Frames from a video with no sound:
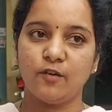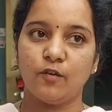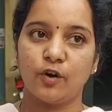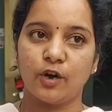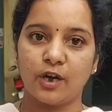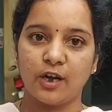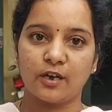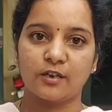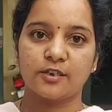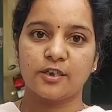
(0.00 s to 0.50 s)

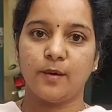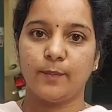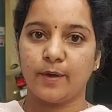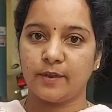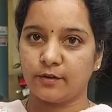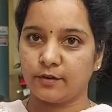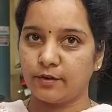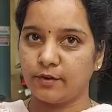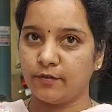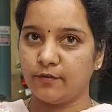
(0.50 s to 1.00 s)
ఒక లక్ష
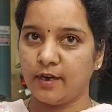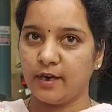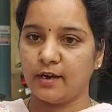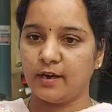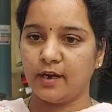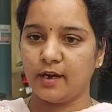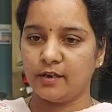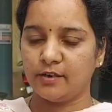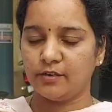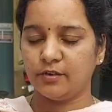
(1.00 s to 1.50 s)
పదకొండు వేల
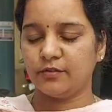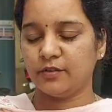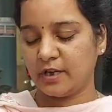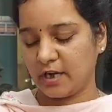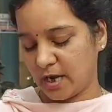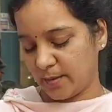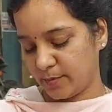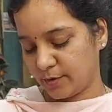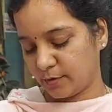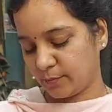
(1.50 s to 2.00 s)
ఐదు వందల
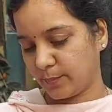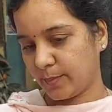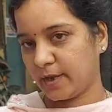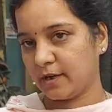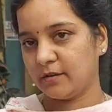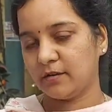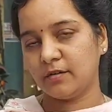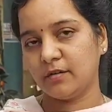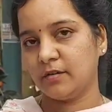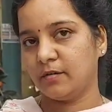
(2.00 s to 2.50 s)
యాభై
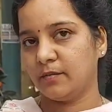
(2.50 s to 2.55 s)
రూపాయలు